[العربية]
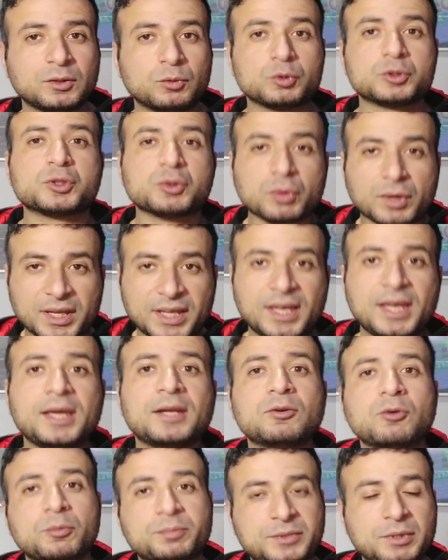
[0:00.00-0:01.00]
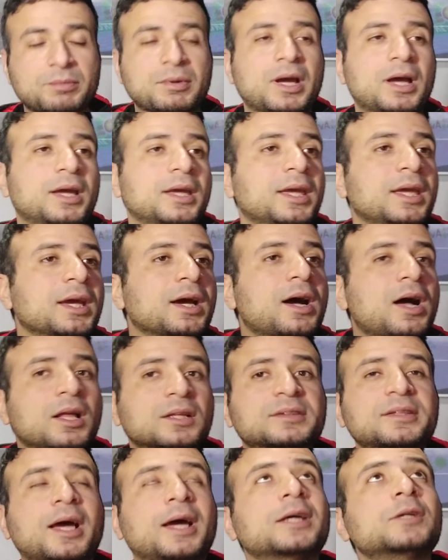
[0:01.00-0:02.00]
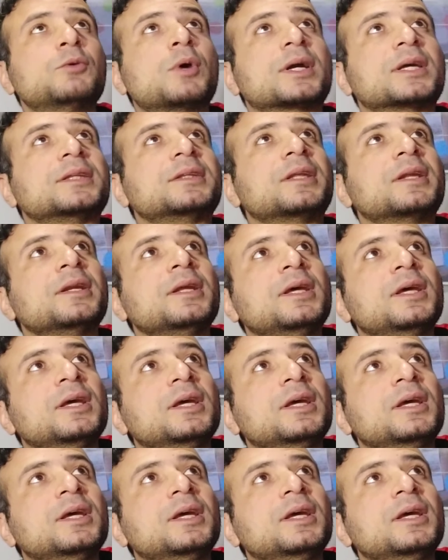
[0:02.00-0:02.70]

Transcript: وسوريين وبتبقى ايه خلطه حلوه جدا